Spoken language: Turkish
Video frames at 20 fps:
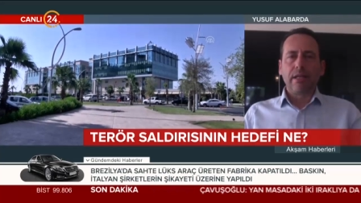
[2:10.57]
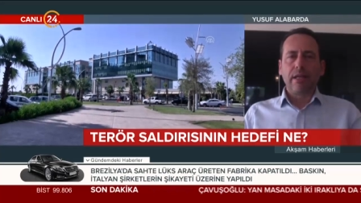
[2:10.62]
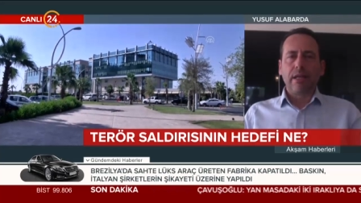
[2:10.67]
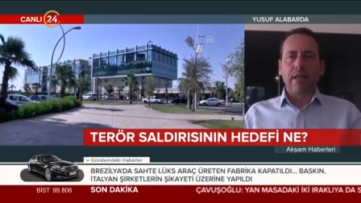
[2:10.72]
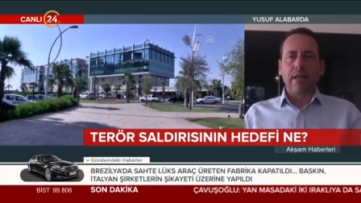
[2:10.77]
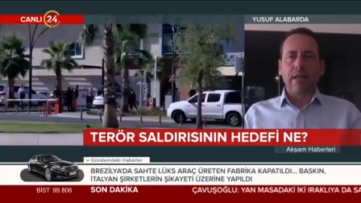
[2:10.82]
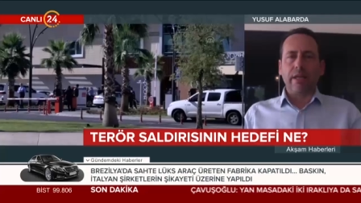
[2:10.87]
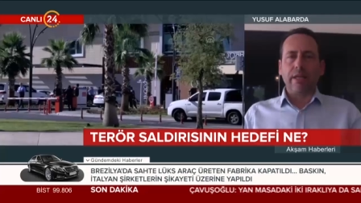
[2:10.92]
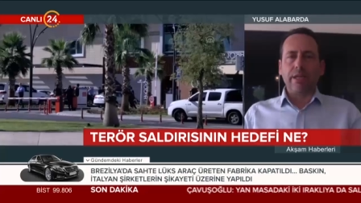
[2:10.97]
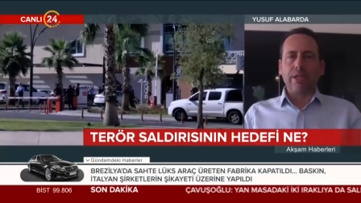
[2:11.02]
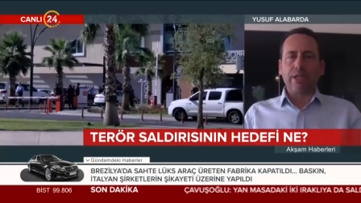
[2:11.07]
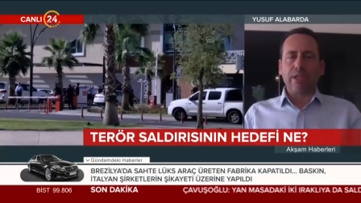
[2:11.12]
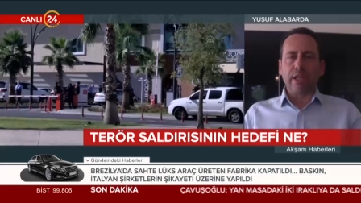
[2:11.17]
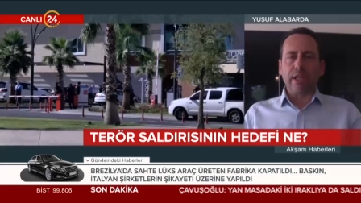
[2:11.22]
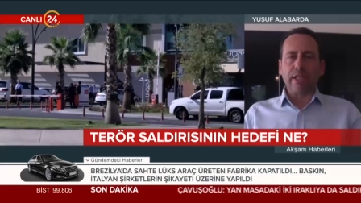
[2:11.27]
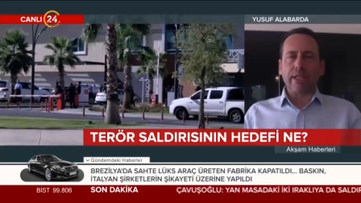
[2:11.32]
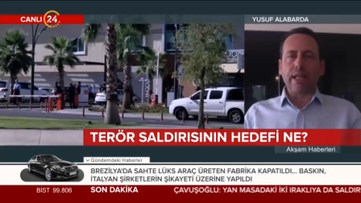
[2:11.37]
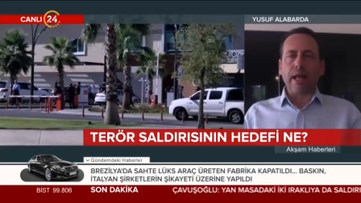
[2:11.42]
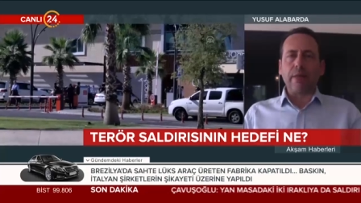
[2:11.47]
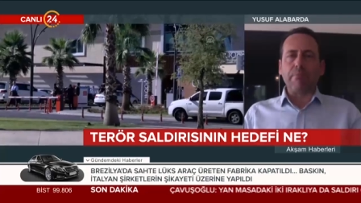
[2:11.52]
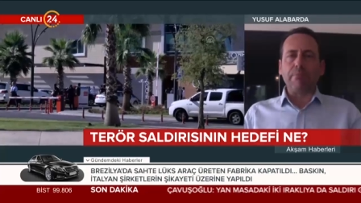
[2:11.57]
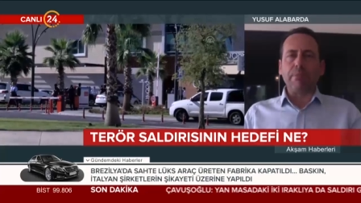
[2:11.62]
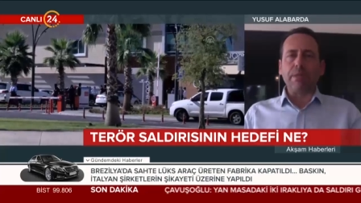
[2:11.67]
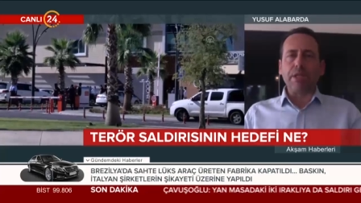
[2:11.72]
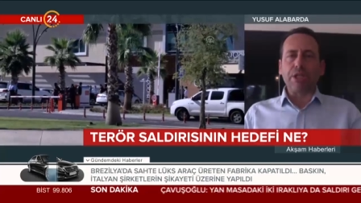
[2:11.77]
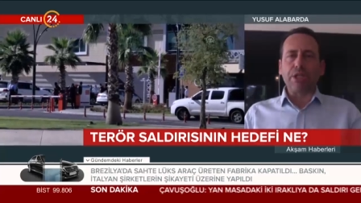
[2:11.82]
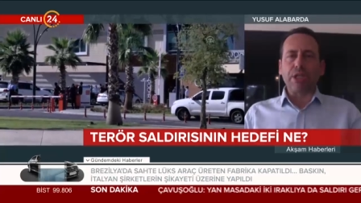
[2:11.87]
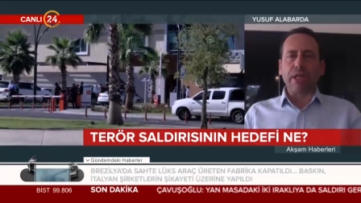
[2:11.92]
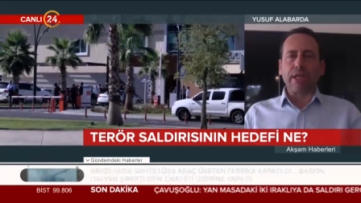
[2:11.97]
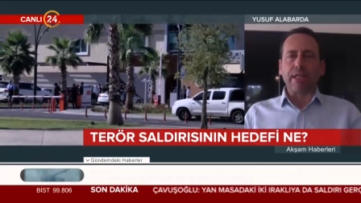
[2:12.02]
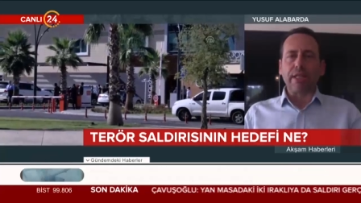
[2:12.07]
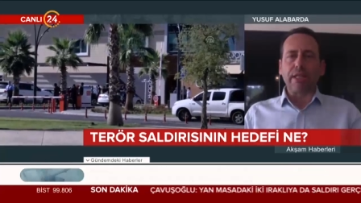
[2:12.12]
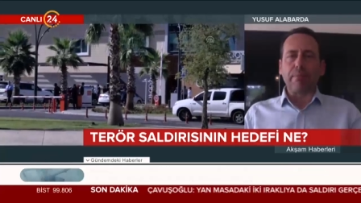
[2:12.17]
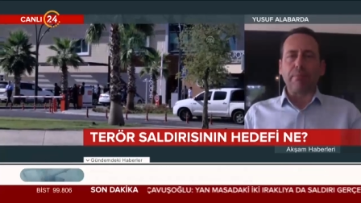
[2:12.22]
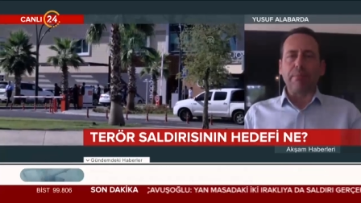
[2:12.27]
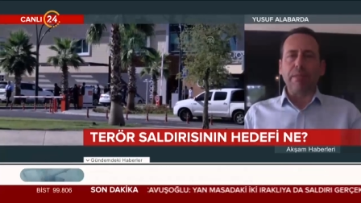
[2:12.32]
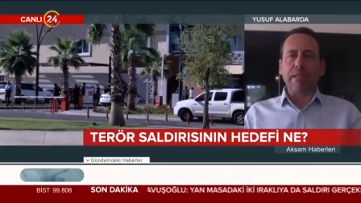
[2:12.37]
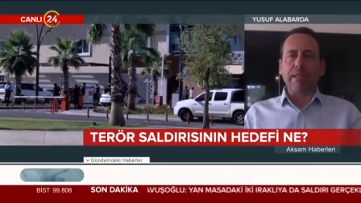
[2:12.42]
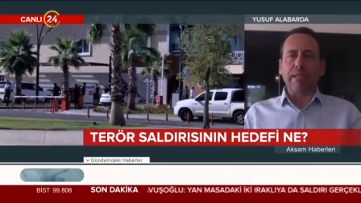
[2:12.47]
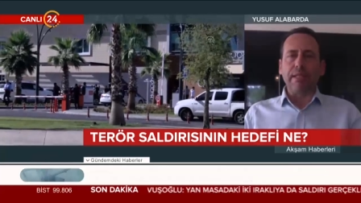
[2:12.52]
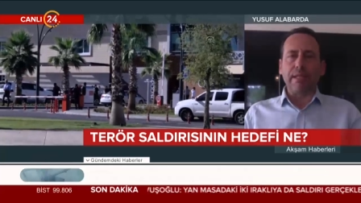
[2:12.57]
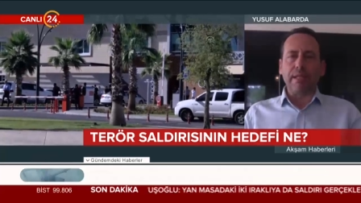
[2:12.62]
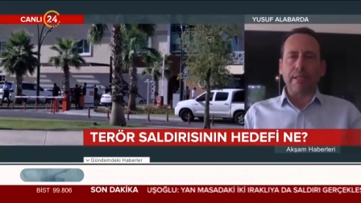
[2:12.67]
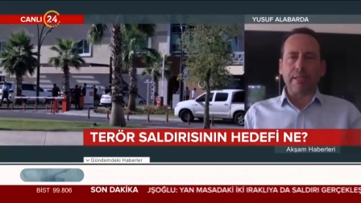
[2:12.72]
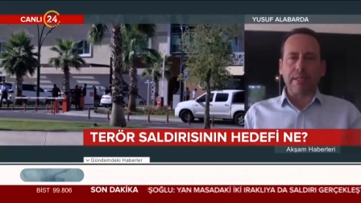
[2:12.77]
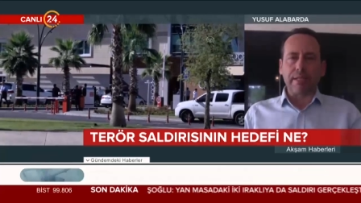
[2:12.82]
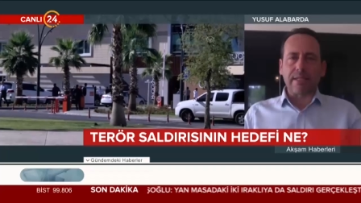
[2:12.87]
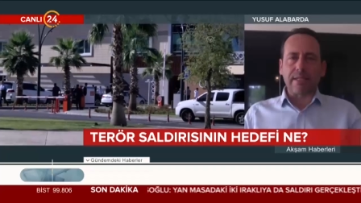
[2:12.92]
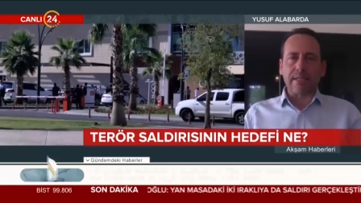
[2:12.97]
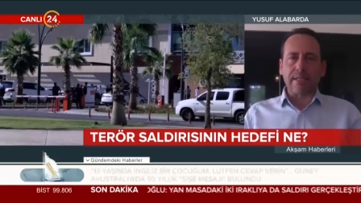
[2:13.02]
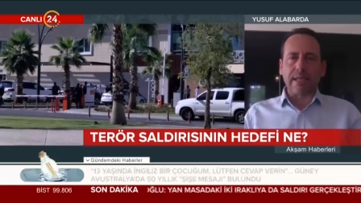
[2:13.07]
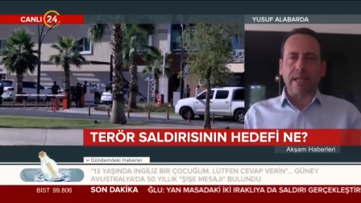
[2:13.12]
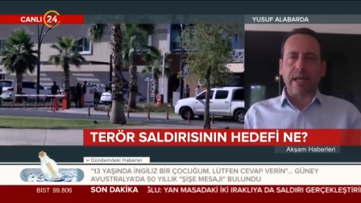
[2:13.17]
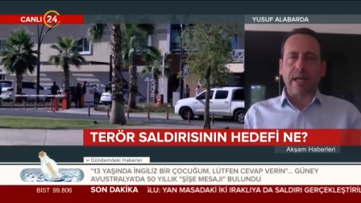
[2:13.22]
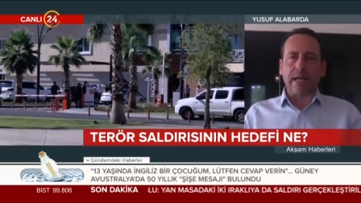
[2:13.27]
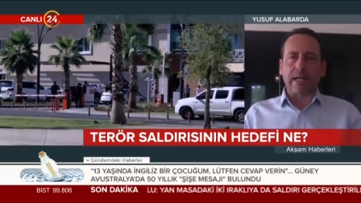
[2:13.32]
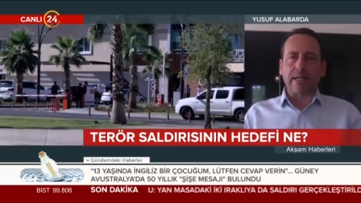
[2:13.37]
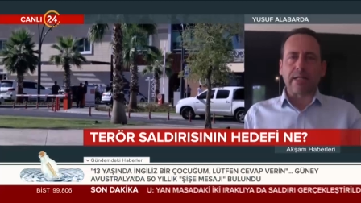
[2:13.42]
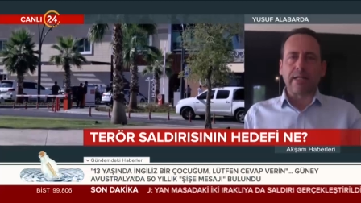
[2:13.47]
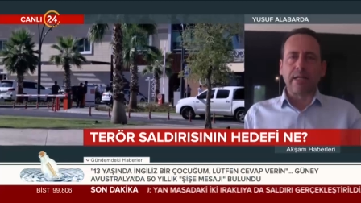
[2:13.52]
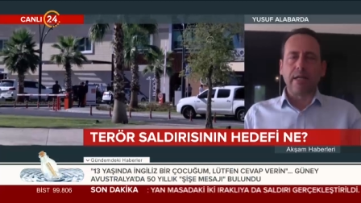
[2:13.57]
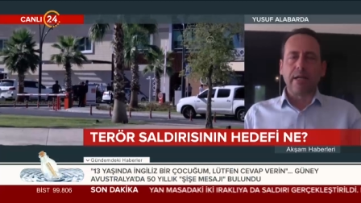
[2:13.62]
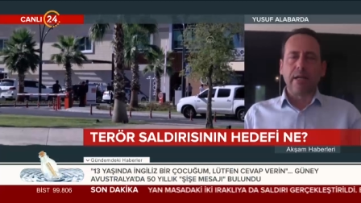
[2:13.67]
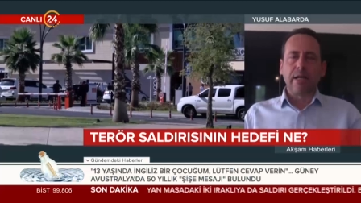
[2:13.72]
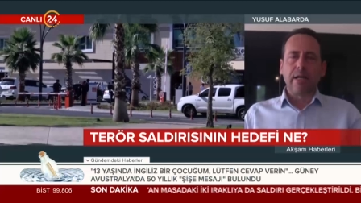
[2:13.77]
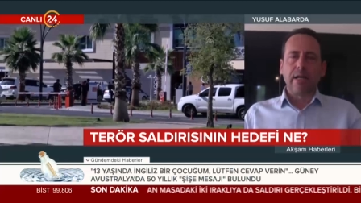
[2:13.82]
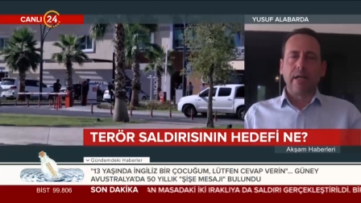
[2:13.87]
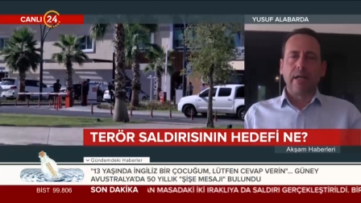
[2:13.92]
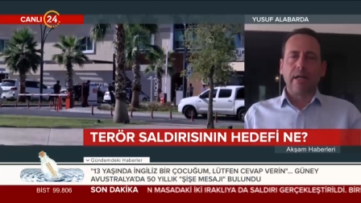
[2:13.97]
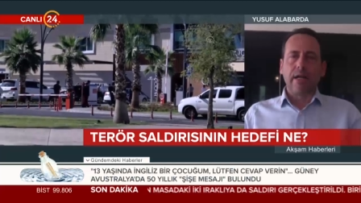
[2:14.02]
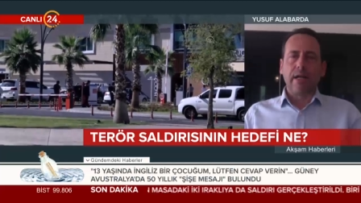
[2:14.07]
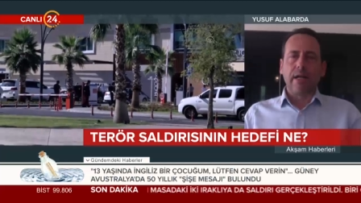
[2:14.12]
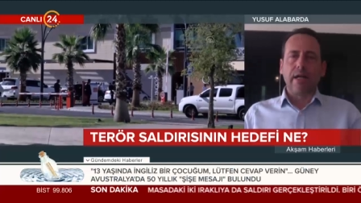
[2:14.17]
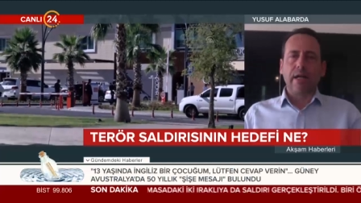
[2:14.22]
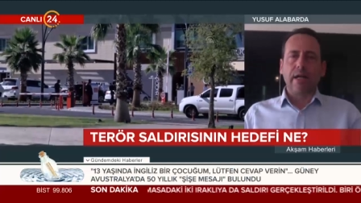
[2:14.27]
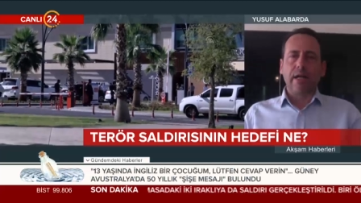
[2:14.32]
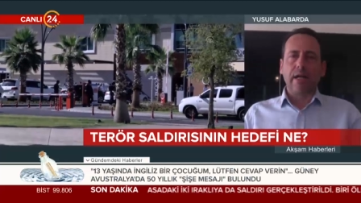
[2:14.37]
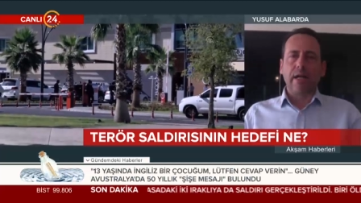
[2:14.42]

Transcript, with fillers: e, içeriden bir şekilde bilginin sızarak e,